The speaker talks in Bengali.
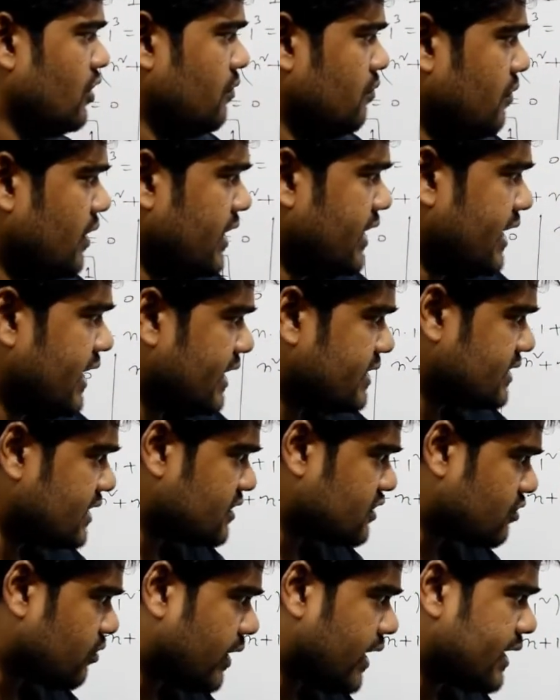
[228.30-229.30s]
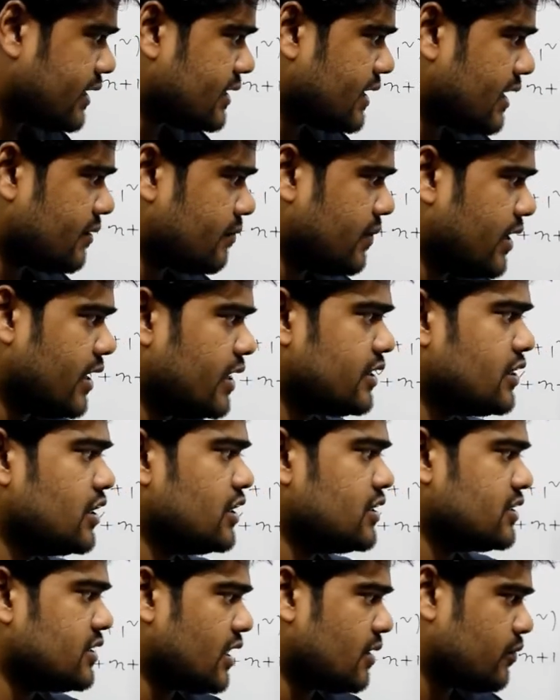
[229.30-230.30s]
মানে এক্স স্কোয়ার থাকবে
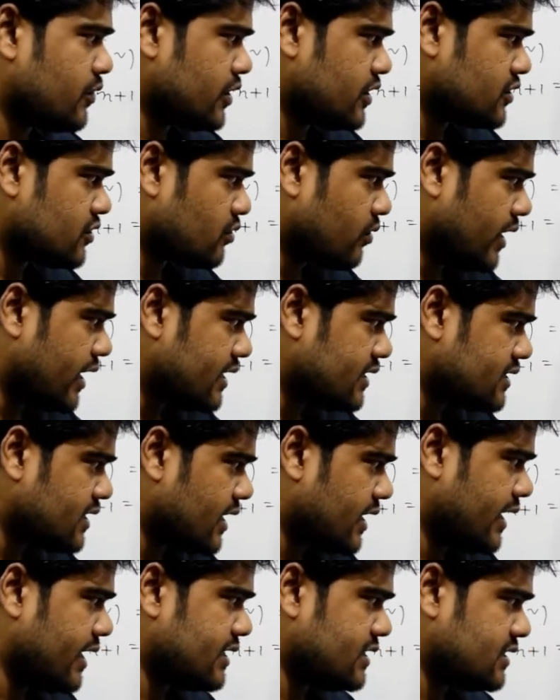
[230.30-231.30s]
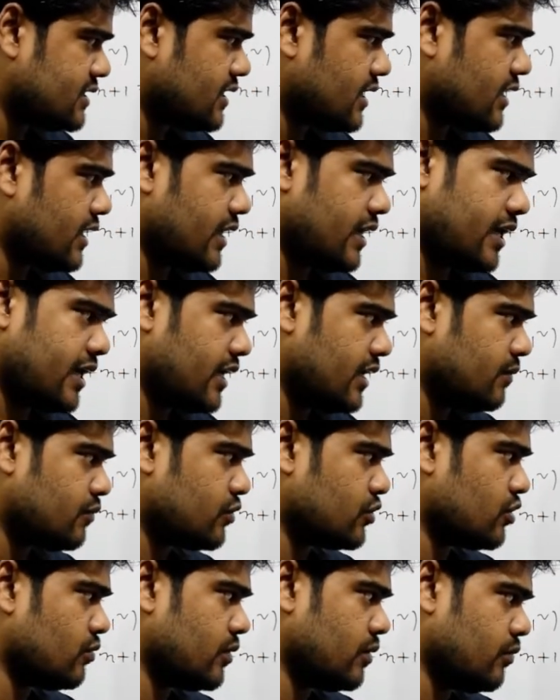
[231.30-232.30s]
তারপরে স্কোয়ার এক্সটা এখানে
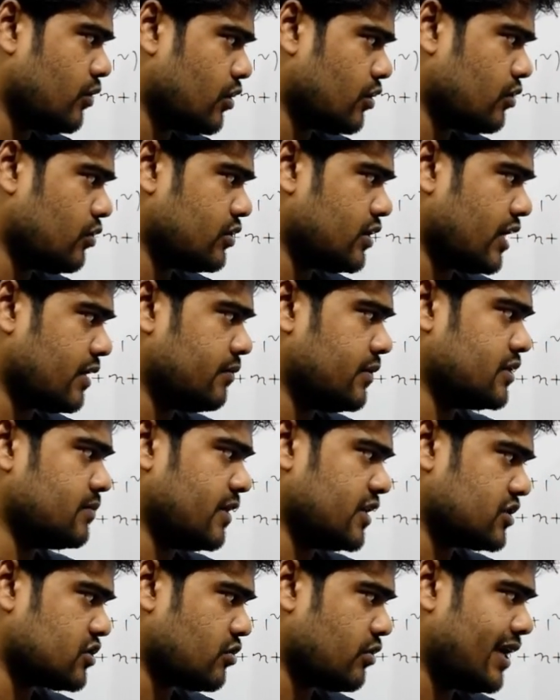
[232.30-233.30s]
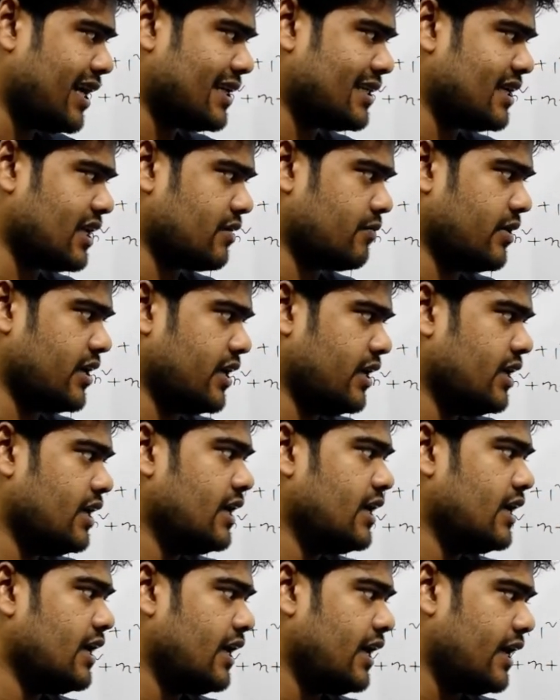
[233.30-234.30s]
প্রথমে বর্গ থাকবে মানে স্কোয়ার থাকবে
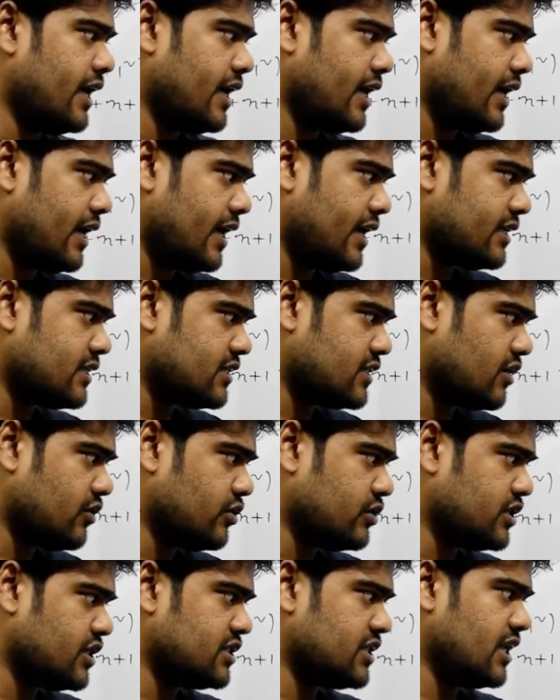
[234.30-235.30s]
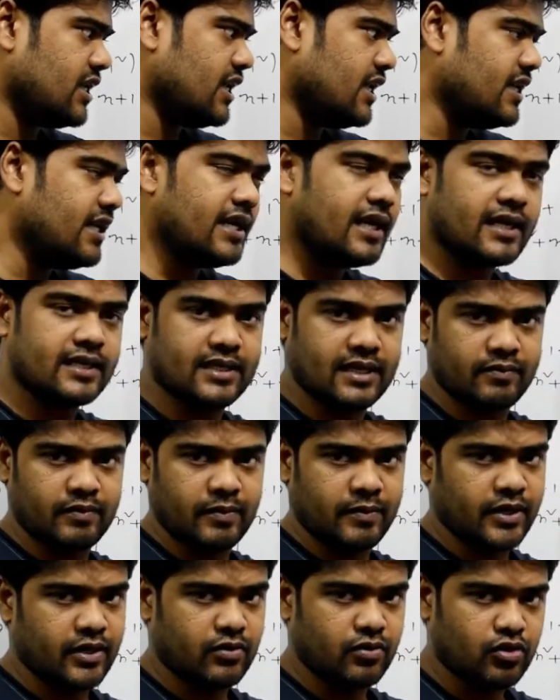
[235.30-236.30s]
এক্সটা হচ্ছে যে লিনিয়ার
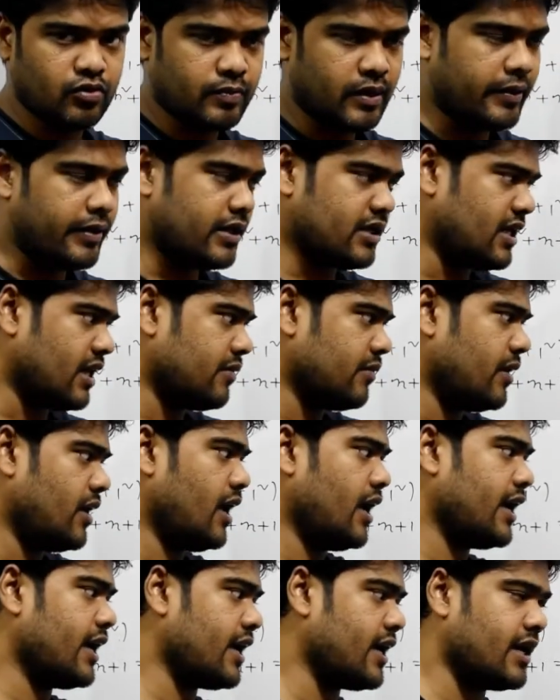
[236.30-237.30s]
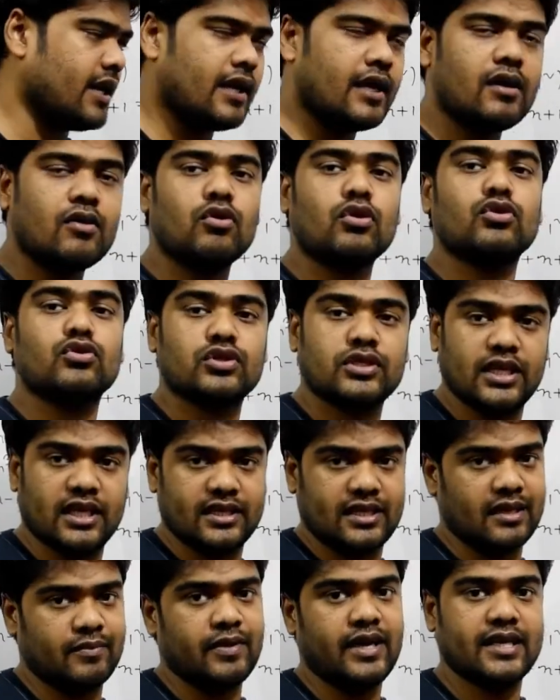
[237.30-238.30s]
থাকবে মানে কোনো পাওয়ার থাকবে না এখানে কি
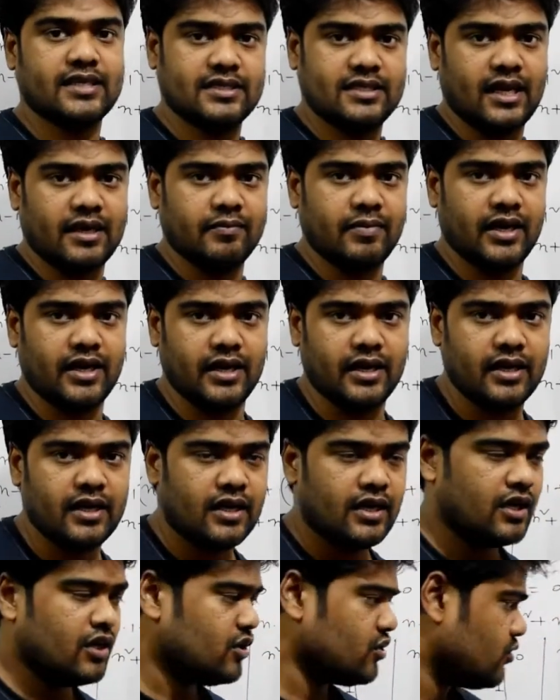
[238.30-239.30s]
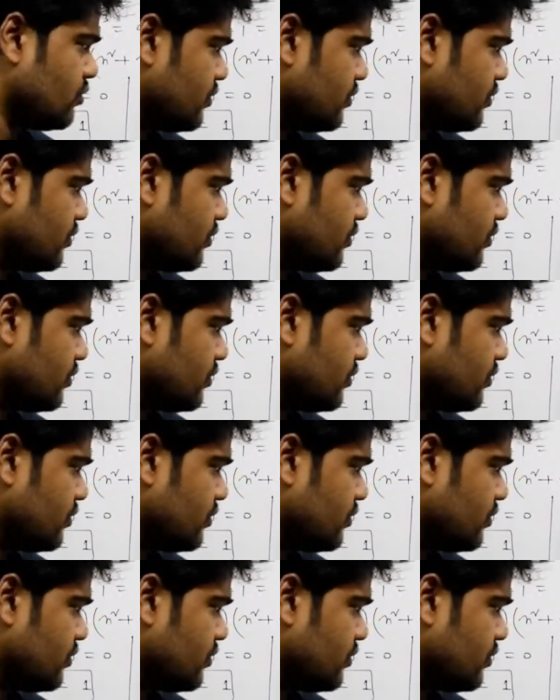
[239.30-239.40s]
কনস্ট্যান্ট থাকবে এক্স থাকবে না তো